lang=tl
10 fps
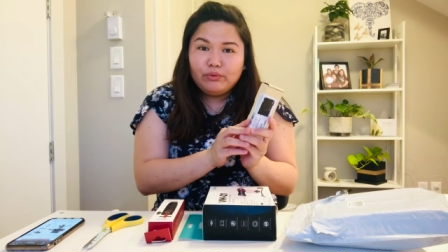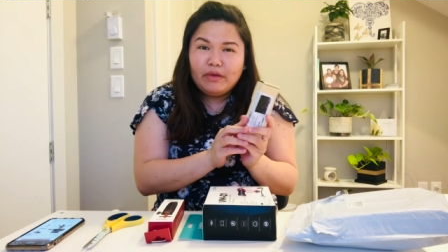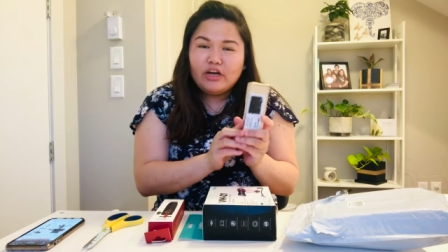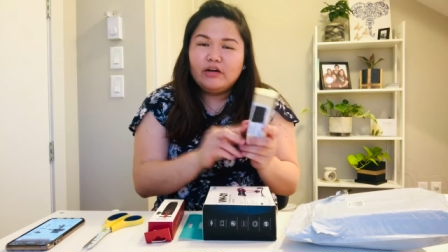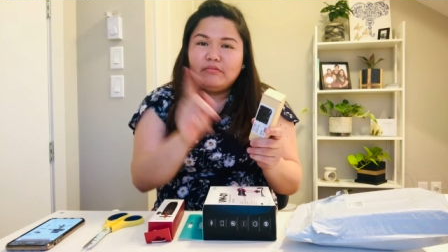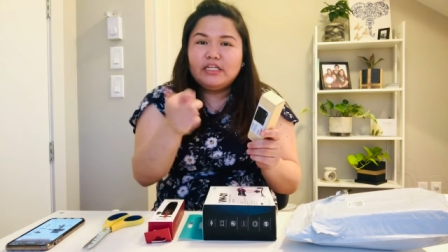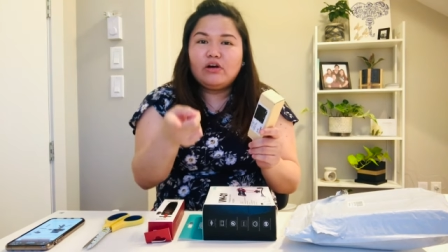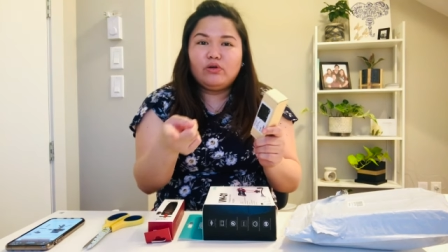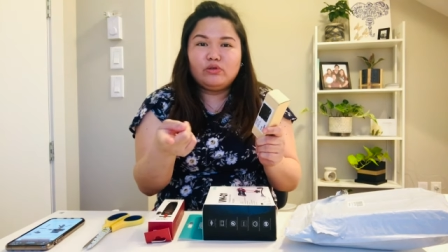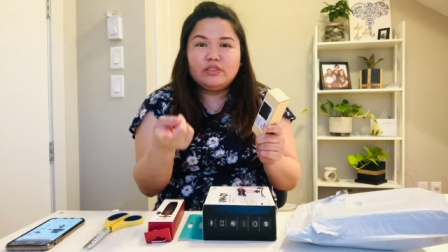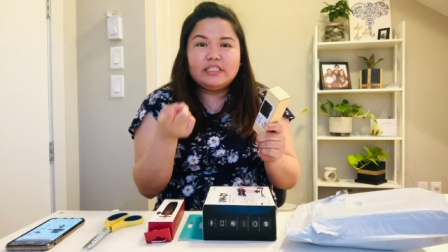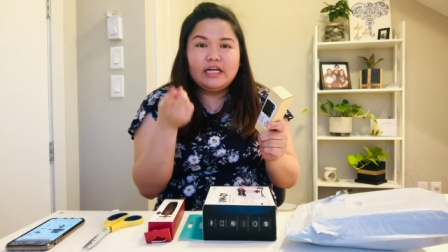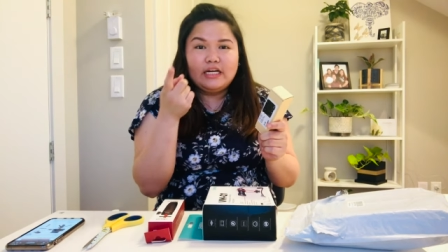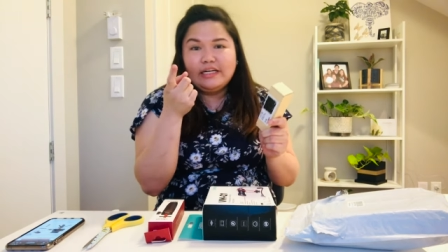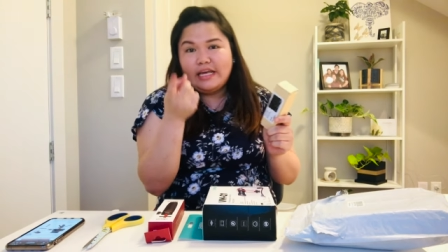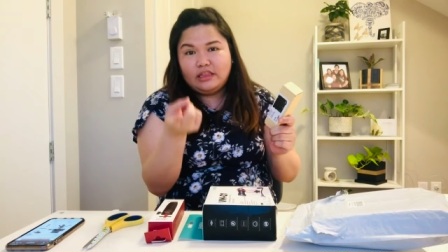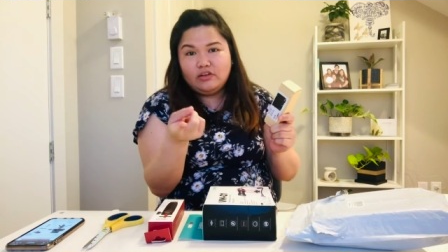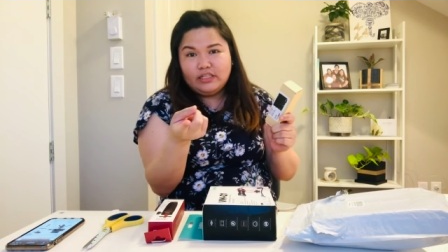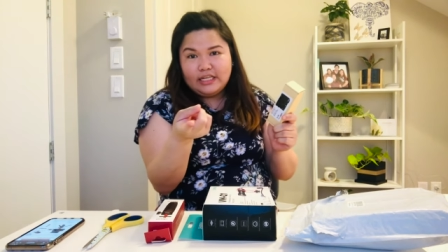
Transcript: meron naman ako dun sa right now na